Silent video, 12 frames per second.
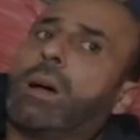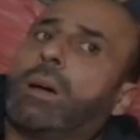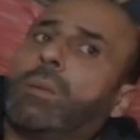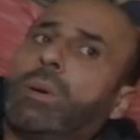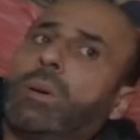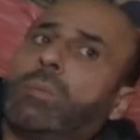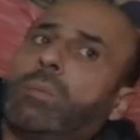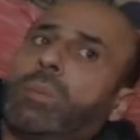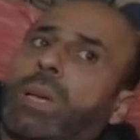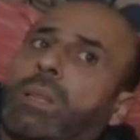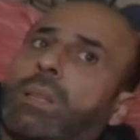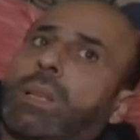المهم
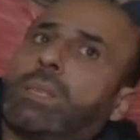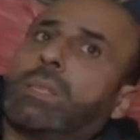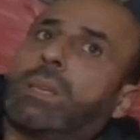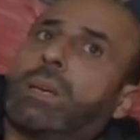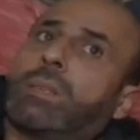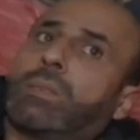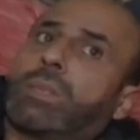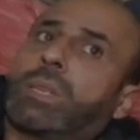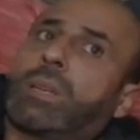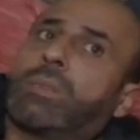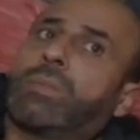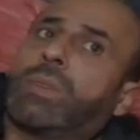بهذا الأثناء
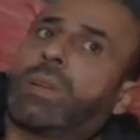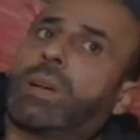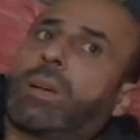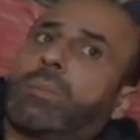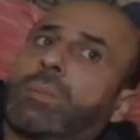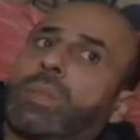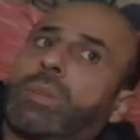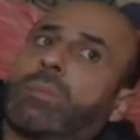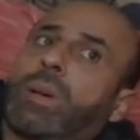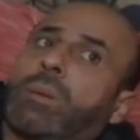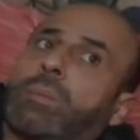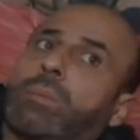تذكرت في رقم تلي
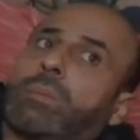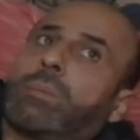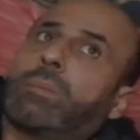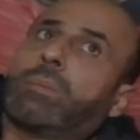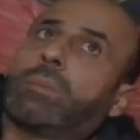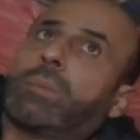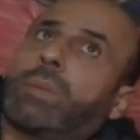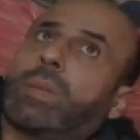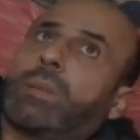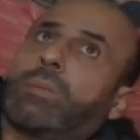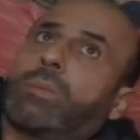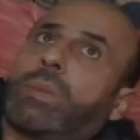ما
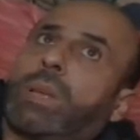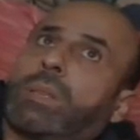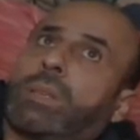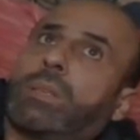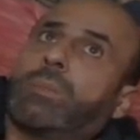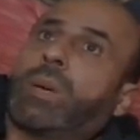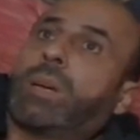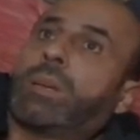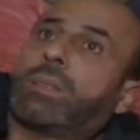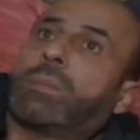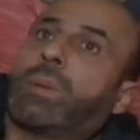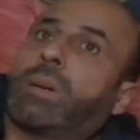انه حكيت مع
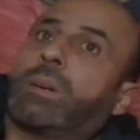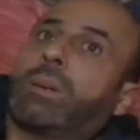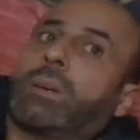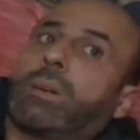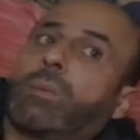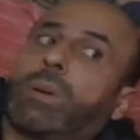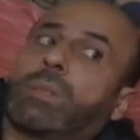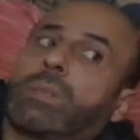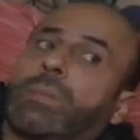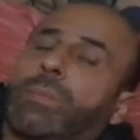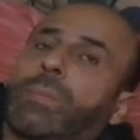اختي مع اخواتي